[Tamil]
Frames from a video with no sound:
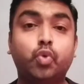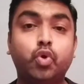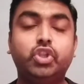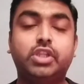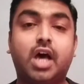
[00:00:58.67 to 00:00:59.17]

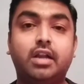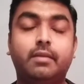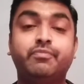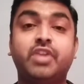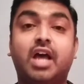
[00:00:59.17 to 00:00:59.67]
தொண்ணூத்தி ஆறு
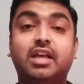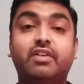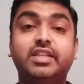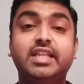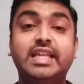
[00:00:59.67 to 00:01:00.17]

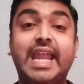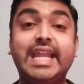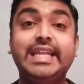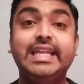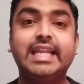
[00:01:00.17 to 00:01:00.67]
அதாவது எயிட்டீன்